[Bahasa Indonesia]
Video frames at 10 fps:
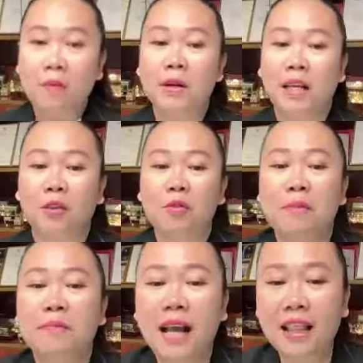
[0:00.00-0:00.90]
Berkat
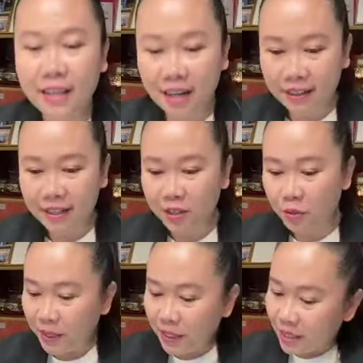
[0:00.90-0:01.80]
Tuhan mengalir atas
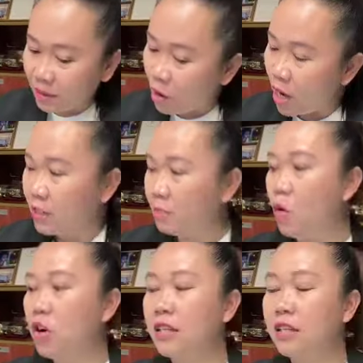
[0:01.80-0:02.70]
hidup kita semua.
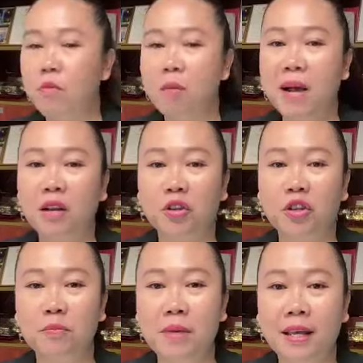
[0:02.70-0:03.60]
Semoga semua makhluk
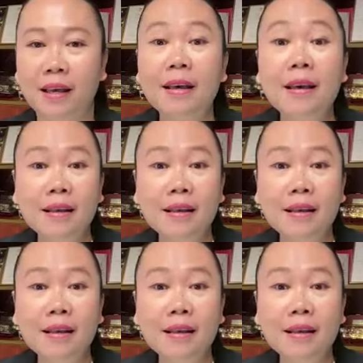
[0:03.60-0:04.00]
hidup baik ya.